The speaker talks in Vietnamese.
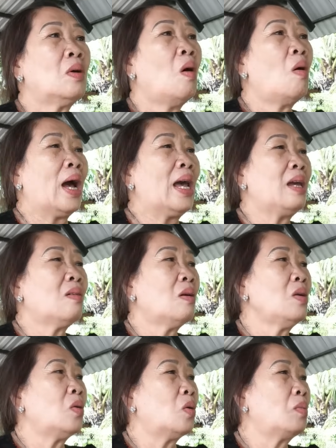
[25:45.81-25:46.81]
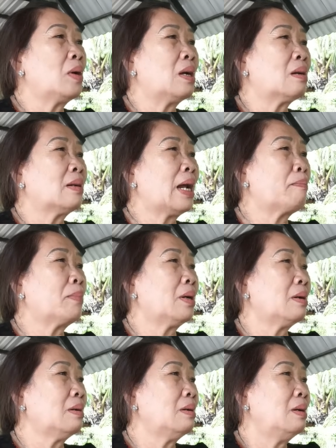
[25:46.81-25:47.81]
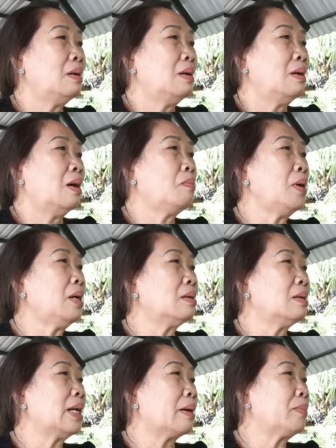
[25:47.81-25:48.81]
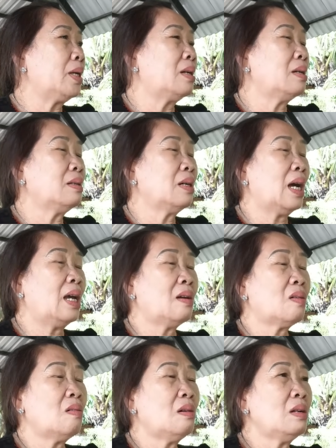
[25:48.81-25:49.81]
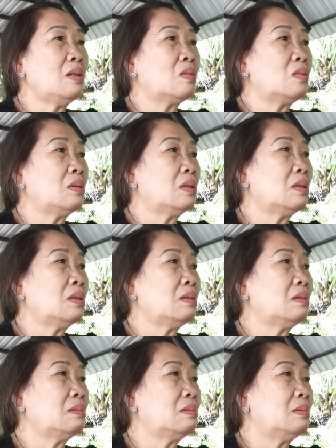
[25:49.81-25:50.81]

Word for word: cô hay có vụ mà năm hả không biết nửa năm gì đó hay có cái vụ uh, ờ,